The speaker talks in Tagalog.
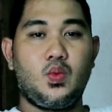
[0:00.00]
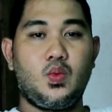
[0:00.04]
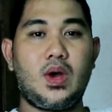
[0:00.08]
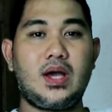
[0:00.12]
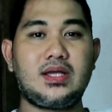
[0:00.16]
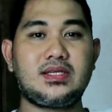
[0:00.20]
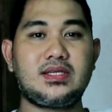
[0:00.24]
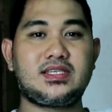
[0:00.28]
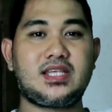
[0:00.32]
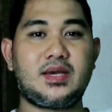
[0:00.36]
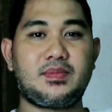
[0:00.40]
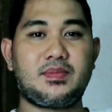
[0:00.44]

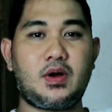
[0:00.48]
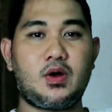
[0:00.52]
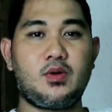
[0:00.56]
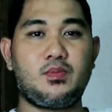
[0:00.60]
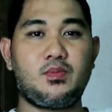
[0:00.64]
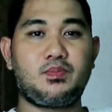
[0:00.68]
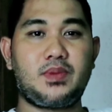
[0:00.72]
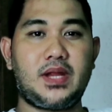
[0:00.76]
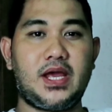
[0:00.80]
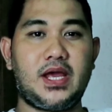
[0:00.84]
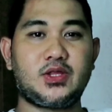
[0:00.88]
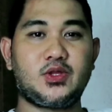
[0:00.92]
Once na
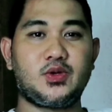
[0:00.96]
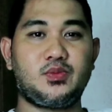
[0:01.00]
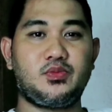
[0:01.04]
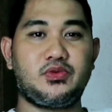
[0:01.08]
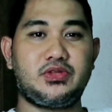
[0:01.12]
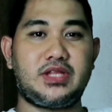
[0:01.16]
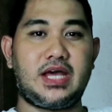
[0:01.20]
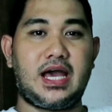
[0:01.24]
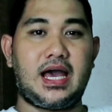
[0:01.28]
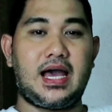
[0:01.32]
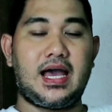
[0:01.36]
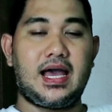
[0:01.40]
makumpleto
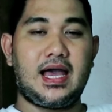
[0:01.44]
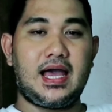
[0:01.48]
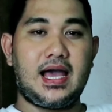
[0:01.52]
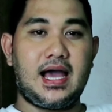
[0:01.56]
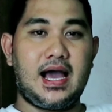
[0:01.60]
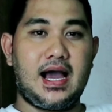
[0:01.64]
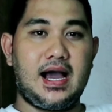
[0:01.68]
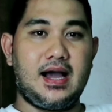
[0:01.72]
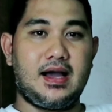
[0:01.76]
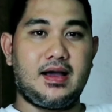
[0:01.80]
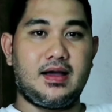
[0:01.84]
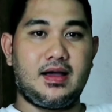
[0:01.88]
mo na
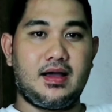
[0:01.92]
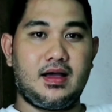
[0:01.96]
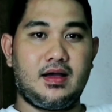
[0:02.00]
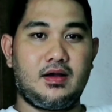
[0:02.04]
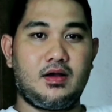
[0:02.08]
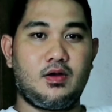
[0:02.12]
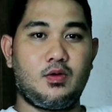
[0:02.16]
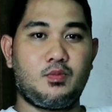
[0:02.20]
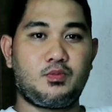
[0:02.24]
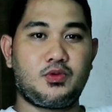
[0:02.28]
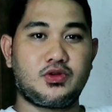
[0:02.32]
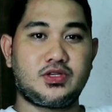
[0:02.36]

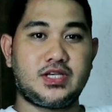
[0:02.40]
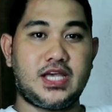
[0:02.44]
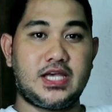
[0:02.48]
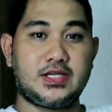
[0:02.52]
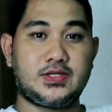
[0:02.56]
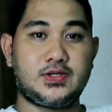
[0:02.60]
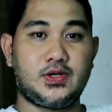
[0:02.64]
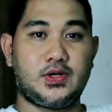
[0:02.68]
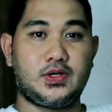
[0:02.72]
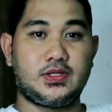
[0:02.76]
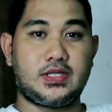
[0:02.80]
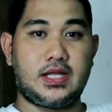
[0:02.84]
ang
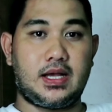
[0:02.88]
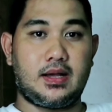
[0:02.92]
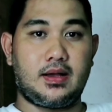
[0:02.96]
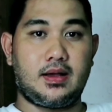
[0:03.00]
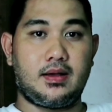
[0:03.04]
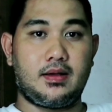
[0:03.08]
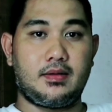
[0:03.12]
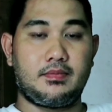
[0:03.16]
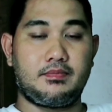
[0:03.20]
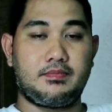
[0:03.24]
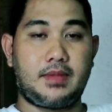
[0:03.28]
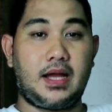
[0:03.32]
proseso
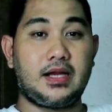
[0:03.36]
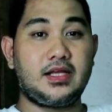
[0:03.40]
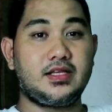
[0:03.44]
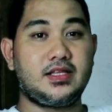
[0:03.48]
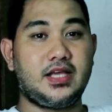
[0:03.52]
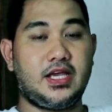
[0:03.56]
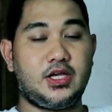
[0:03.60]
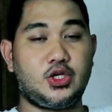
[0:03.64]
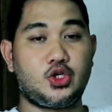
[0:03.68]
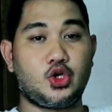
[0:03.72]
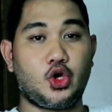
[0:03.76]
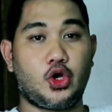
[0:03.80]
ng
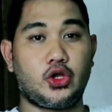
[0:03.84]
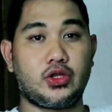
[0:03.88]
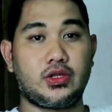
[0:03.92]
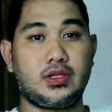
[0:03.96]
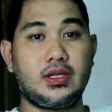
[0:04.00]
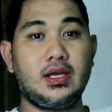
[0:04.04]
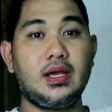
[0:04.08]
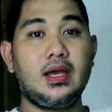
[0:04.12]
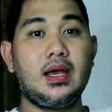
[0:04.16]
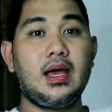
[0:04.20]
validation,